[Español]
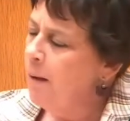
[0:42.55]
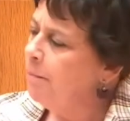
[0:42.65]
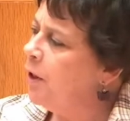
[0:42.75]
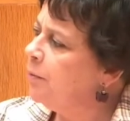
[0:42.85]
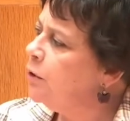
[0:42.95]

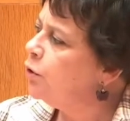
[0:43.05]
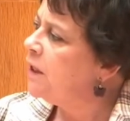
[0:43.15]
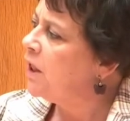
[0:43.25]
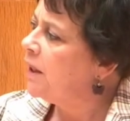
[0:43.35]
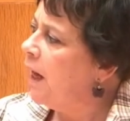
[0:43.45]
Pero viene
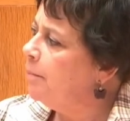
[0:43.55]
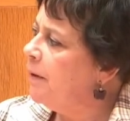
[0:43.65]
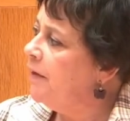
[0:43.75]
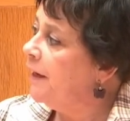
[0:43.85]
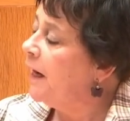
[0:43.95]
usted a
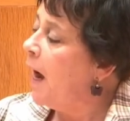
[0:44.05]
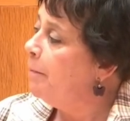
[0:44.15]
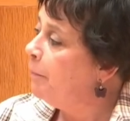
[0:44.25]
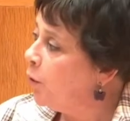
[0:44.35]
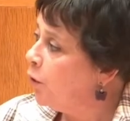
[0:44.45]
pedir
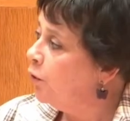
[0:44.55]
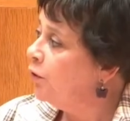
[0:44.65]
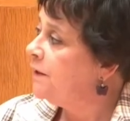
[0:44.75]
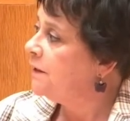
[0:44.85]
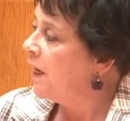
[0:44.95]
apoyo
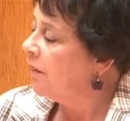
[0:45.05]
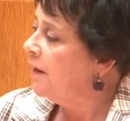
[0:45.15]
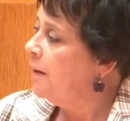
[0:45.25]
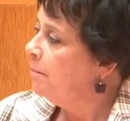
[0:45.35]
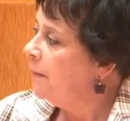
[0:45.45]

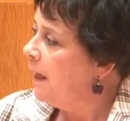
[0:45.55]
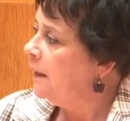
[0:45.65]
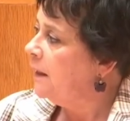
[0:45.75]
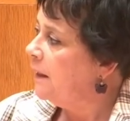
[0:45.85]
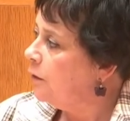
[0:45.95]
tarde,
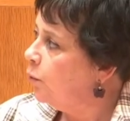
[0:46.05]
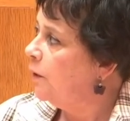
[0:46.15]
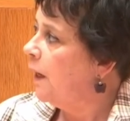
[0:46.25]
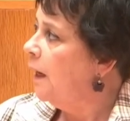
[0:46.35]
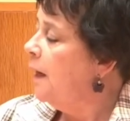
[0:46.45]
mal y
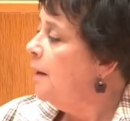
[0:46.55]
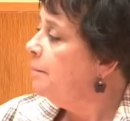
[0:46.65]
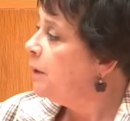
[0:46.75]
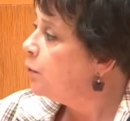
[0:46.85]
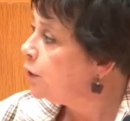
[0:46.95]
nunca.
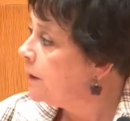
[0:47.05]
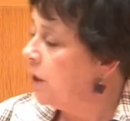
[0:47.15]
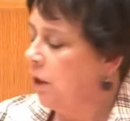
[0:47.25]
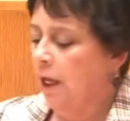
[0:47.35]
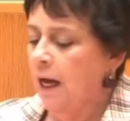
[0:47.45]
Viene
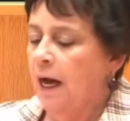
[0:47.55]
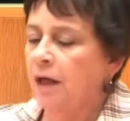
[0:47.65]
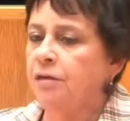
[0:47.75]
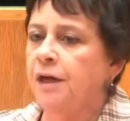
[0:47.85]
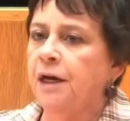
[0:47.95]
usted
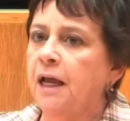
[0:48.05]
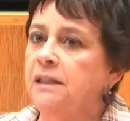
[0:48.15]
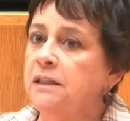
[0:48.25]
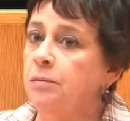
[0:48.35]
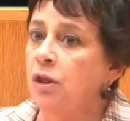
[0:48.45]
hacer
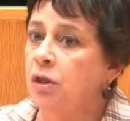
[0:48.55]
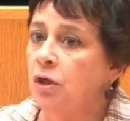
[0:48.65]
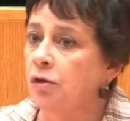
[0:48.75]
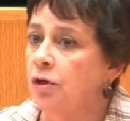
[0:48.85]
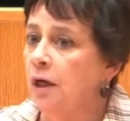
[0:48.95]

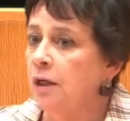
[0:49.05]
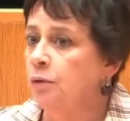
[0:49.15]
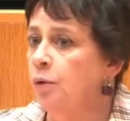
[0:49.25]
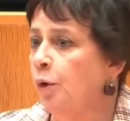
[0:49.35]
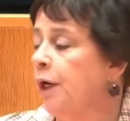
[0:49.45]
exhibición
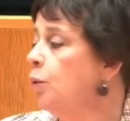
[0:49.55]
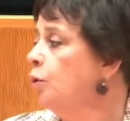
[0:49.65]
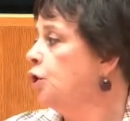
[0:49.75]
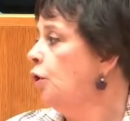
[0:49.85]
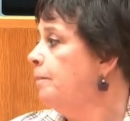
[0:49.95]
de un
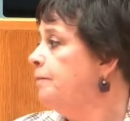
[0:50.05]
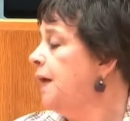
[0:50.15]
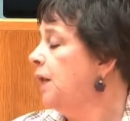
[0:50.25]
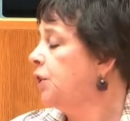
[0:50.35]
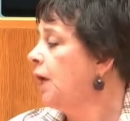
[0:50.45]
recurso de
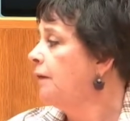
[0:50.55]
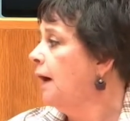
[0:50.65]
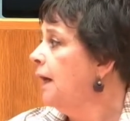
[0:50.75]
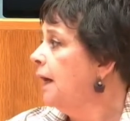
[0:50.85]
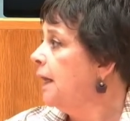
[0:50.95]

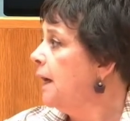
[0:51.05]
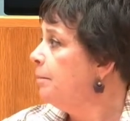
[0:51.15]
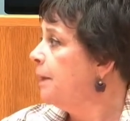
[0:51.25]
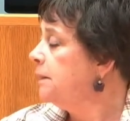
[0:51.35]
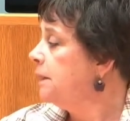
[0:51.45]
alzada que han
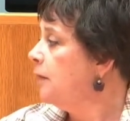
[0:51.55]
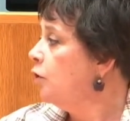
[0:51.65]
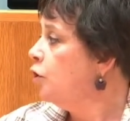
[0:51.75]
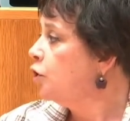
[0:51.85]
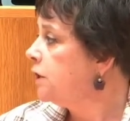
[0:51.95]
planteado
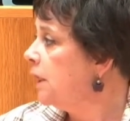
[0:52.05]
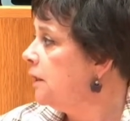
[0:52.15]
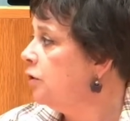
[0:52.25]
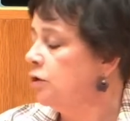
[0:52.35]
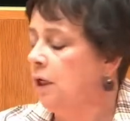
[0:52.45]
los
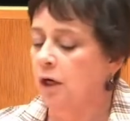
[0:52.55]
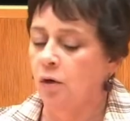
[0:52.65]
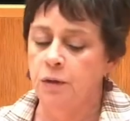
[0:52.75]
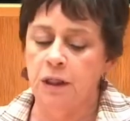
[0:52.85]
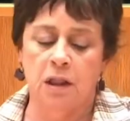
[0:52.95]
técnicos de la
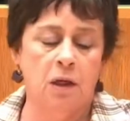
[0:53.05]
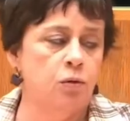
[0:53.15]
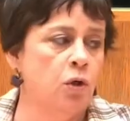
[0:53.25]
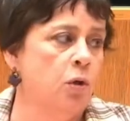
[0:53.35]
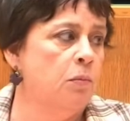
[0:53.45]
comunidad
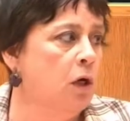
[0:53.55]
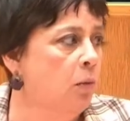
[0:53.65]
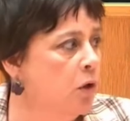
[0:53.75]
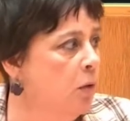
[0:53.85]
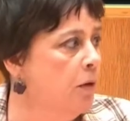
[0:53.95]
autónoma,
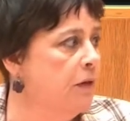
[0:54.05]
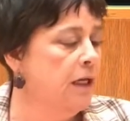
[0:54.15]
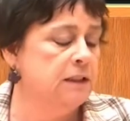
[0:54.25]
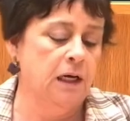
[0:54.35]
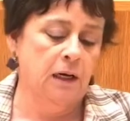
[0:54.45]
como no
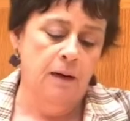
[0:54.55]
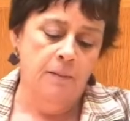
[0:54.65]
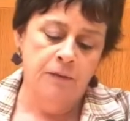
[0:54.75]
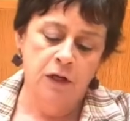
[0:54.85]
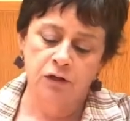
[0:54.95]
podía ser
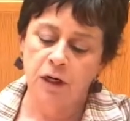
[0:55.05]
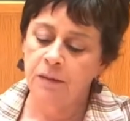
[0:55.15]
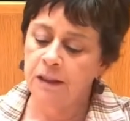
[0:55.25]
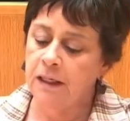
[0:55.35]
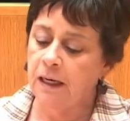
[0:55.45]
de otra
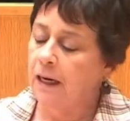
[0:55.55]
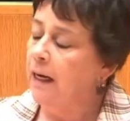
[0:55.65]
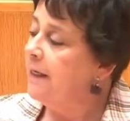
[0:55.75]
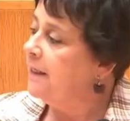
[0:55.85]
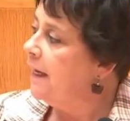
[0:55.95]
manera,
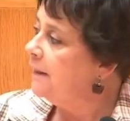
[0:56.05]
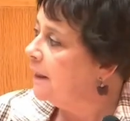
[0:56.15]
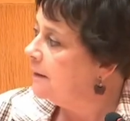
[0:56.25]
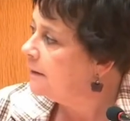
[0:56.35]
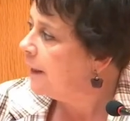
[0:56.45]
y a
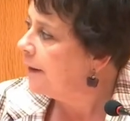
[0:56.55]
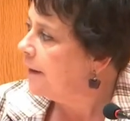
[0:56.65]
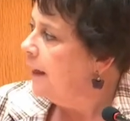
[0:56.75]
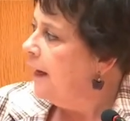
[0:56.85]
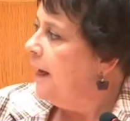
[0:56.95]

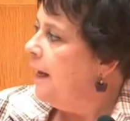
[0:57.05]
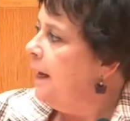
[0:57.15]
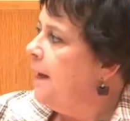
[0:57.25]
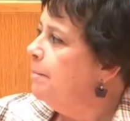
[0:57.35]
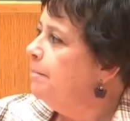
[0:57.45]
intentar
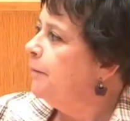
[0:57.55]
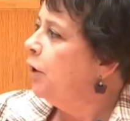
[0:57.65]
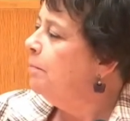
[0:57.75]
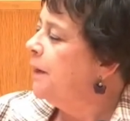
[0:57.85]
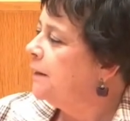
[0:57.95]
em,
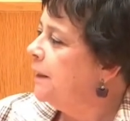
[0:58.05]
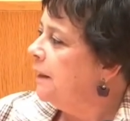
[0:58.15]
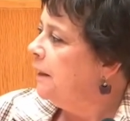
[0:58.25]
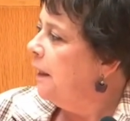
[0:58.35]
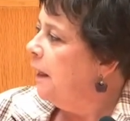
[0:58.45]

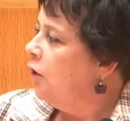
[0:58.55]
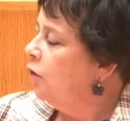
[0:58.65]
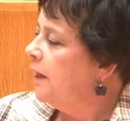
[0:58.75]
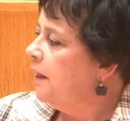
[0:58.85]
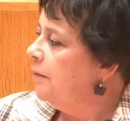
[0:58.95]
convertir
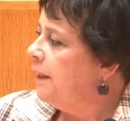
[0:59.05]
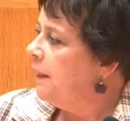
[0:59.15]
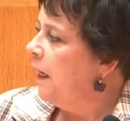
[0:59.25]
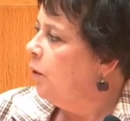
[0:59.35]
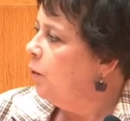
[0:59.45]
lo que
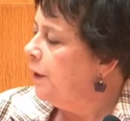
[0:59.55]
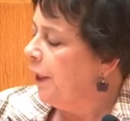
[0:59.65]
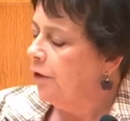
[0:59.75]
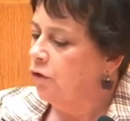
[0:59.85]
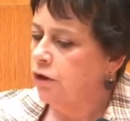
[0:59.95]
debería
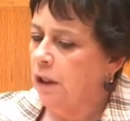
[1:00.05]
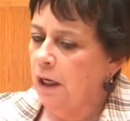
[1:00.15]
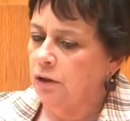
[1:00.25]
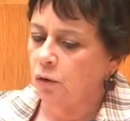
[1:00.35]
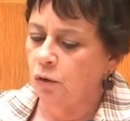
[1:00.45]
unirnos
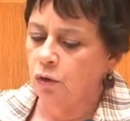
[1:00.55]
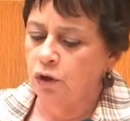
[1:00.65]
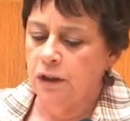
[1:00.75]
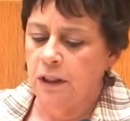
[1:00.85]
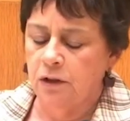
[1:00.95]
a
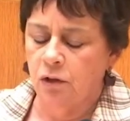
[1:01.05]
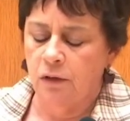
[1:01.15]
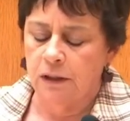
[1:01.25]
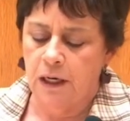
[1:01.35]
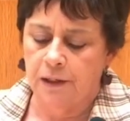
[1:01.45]
todos y a
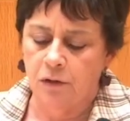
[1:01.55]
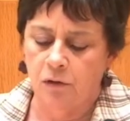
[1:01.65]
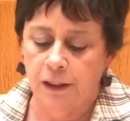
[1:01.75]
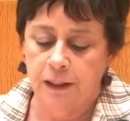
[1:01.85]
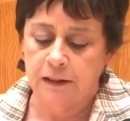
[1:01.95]
todas las
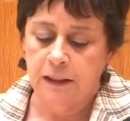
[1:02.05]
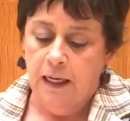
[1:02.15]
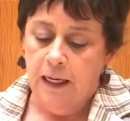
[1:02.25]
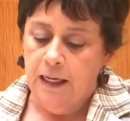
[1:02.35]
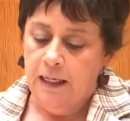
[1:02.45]
riojanas
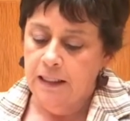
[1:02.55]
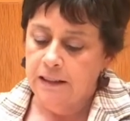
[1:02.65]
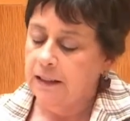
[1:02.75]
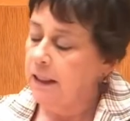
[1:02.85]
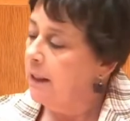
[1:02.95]
en
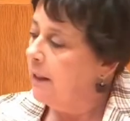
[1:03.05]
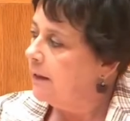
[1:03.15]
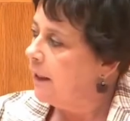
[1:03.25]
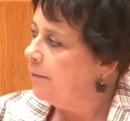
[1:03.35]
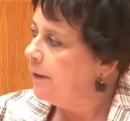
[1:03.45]
este
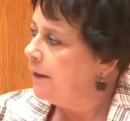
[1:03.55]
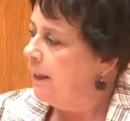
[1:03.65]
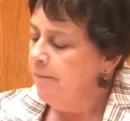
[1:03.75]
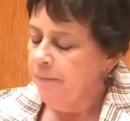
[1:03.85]
trámite